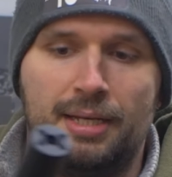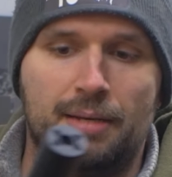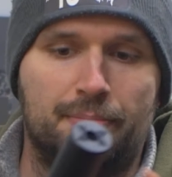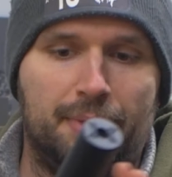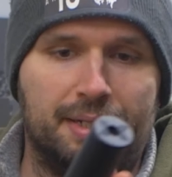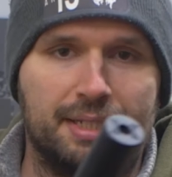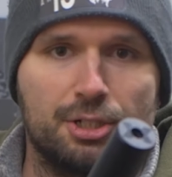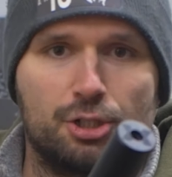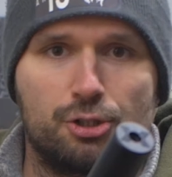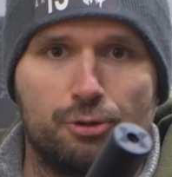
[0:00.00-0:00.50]

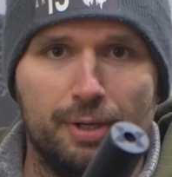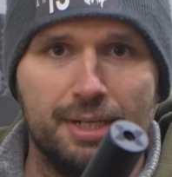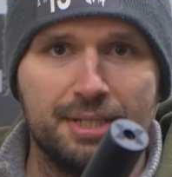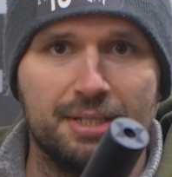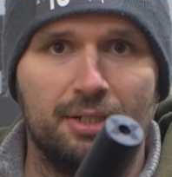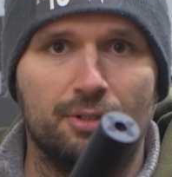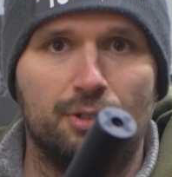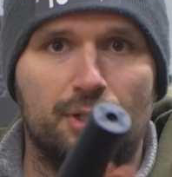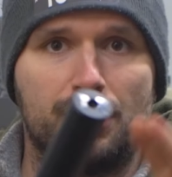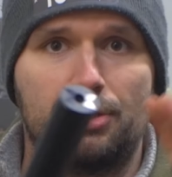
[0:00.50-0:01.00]
Bei den
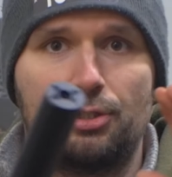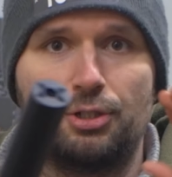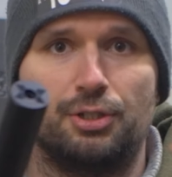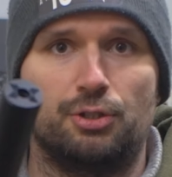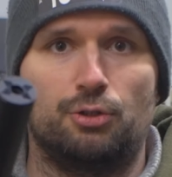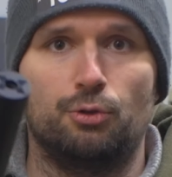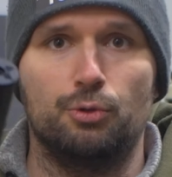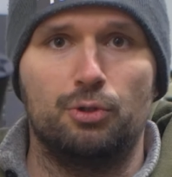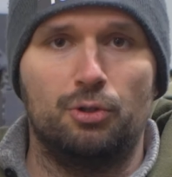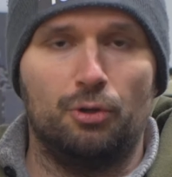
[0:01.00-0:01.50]
Tracer, dadurch, dass die
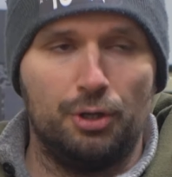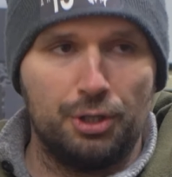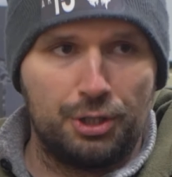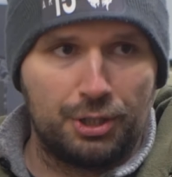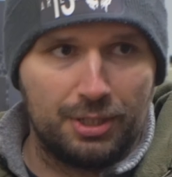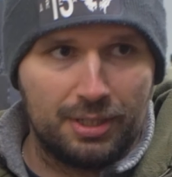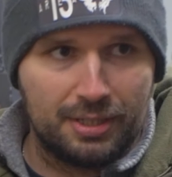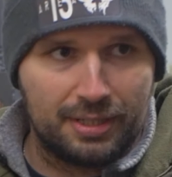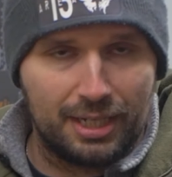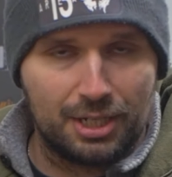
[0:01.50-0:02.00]
grün
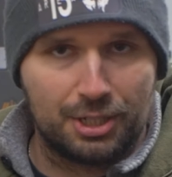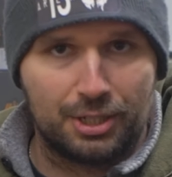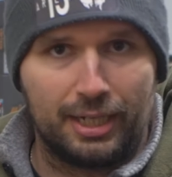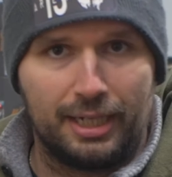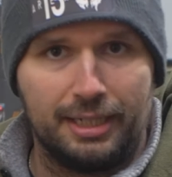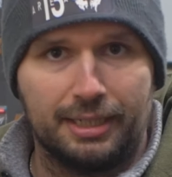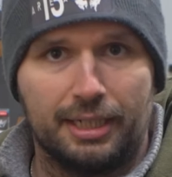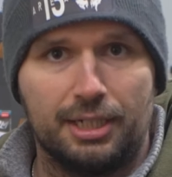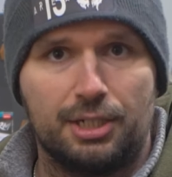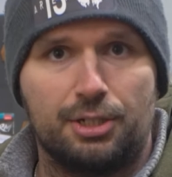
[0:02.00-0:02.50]
leuchten, sehe ich die
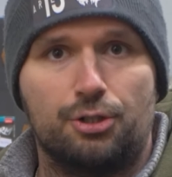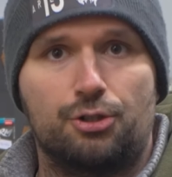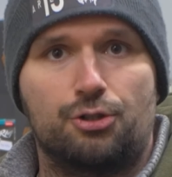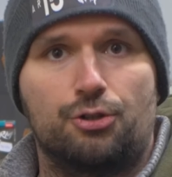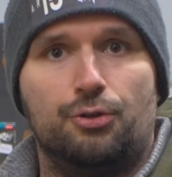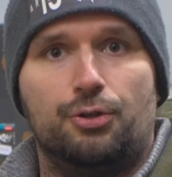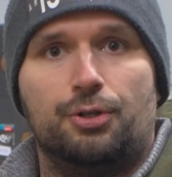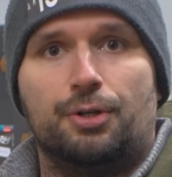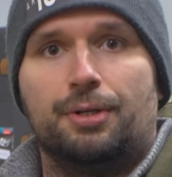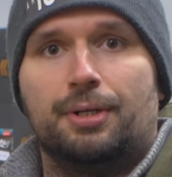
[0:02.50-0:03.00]
halt richtig
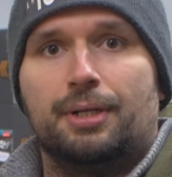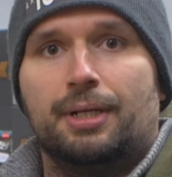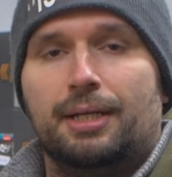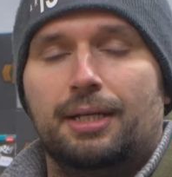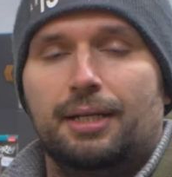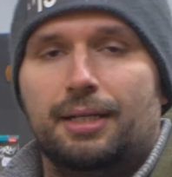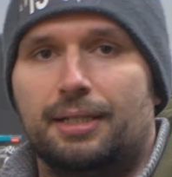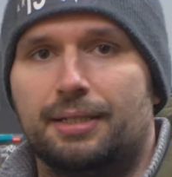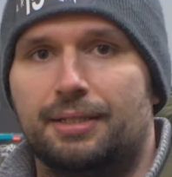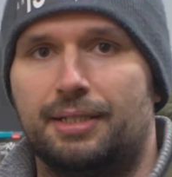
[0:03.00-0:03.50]
schön,
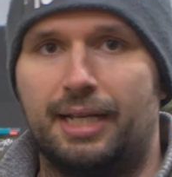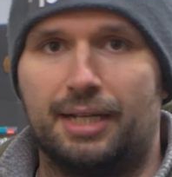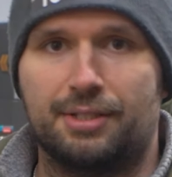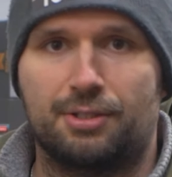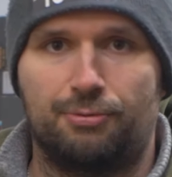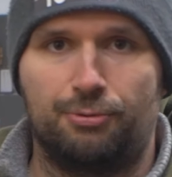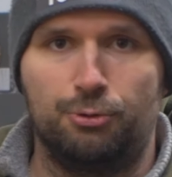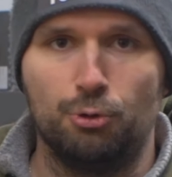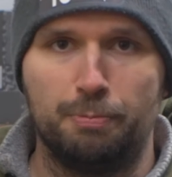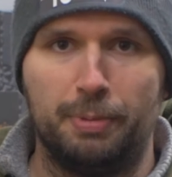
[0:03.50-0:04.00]
die
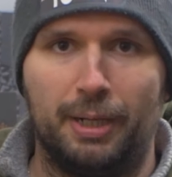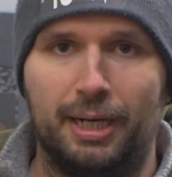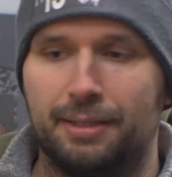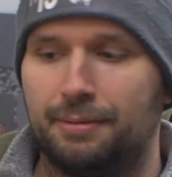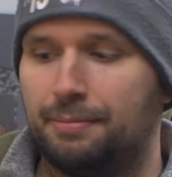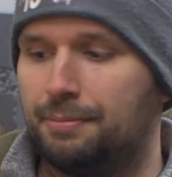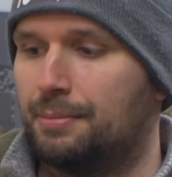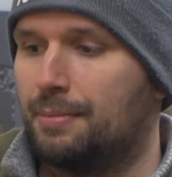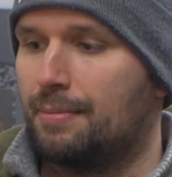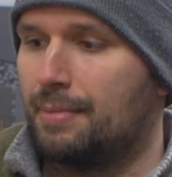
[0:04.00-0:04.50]
ganze
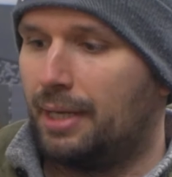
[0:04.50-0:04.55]
Flugbahn.